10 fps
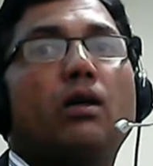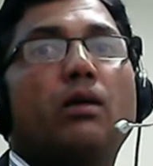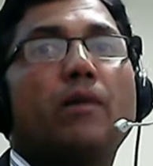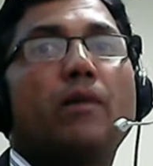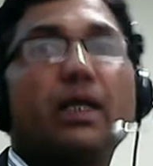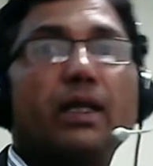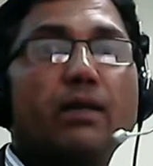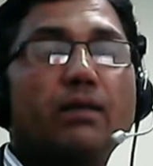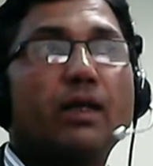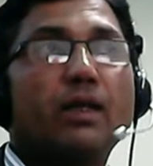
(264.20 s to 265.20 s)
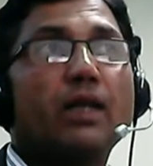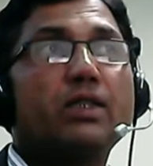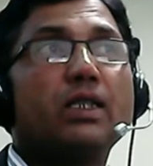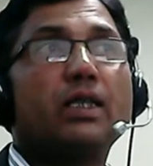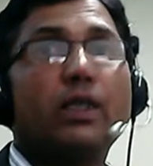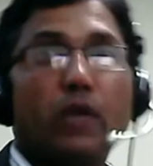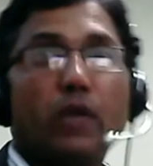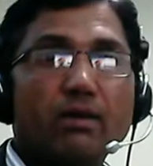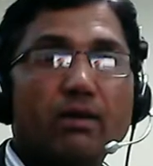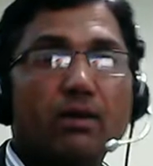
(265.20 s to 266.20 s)
मार्केटिंग से अच्छी
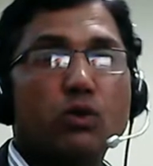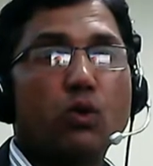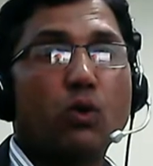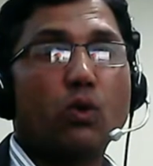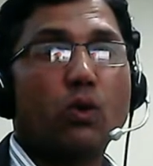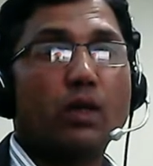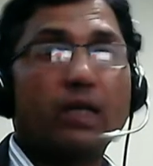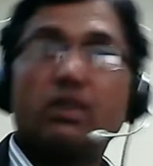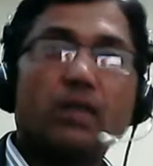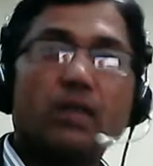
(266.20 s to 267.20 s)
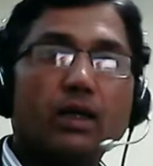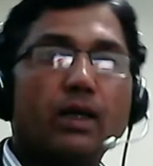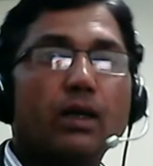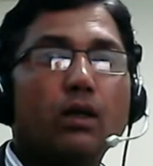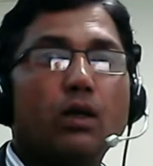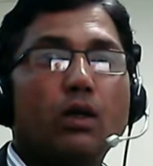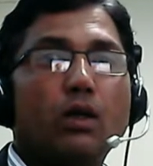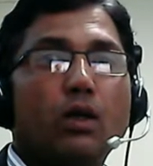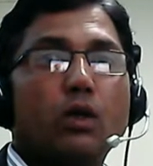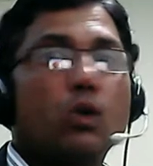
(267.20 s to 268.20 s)
एडवर्टाइजिंग से उसको कन्विंस कर लिया
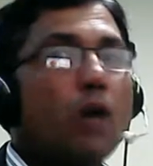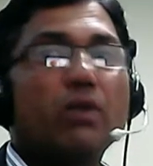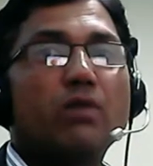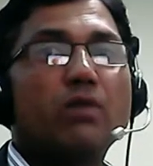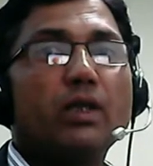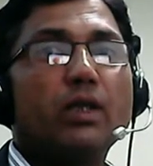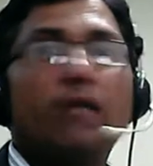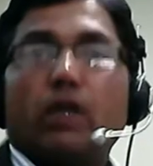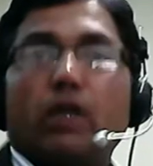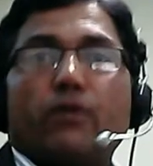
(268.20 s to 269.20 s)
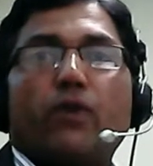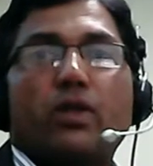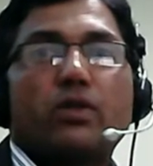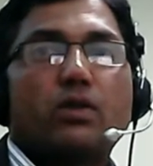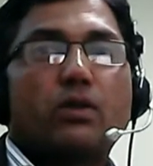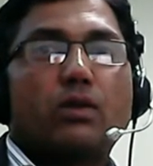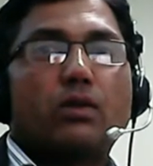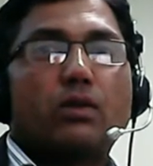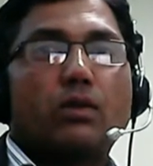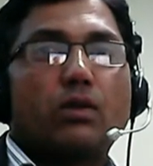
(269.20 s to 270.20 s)
तो ऑब्वियसली ही विल इन्फ्लुएंस
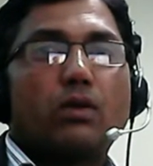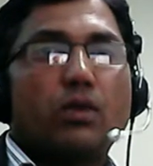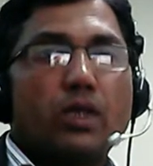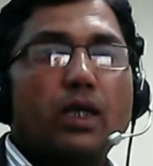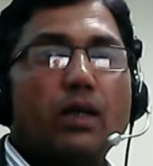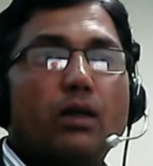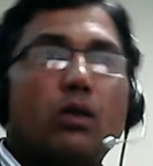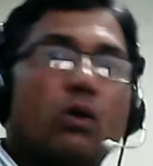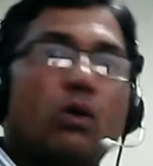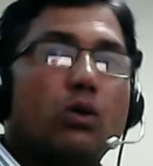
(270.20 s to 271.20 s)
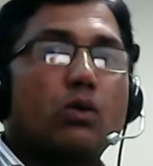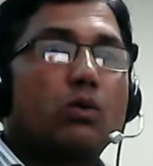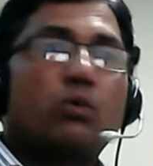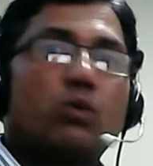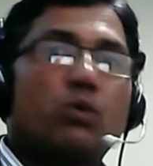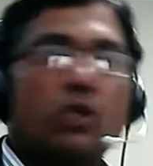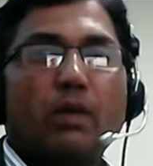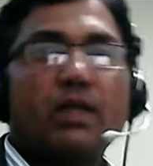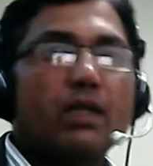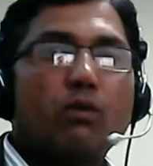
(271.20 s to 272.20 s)
ठीक है और उसके
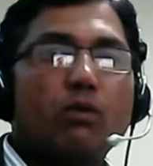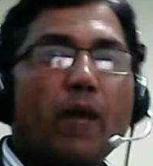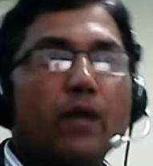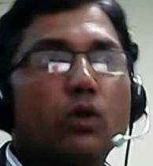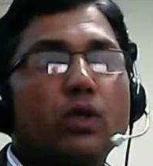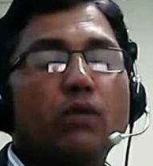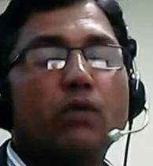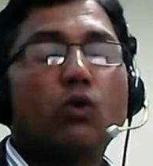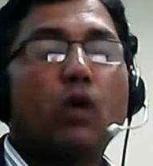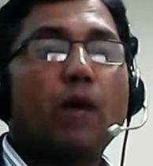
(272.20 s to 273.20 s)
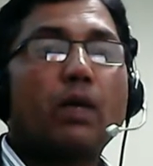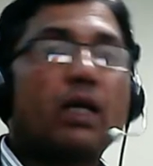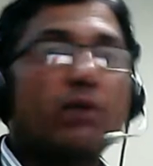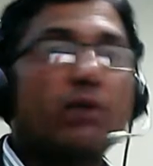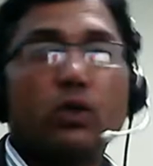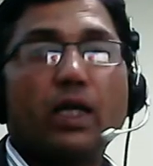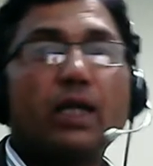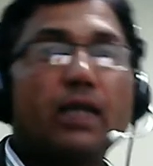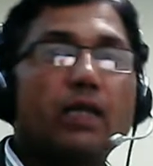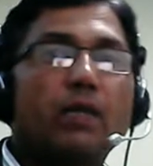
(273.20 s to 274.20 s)
बाद जाके वो बाइंग होगी वो आपका कन्वर्ट हो जाएगा
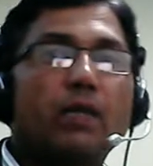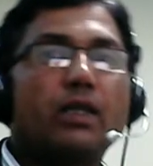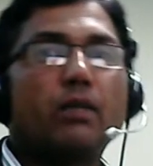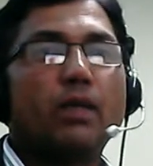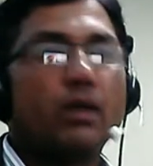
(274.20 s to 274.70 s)
टारगेट मार्केट में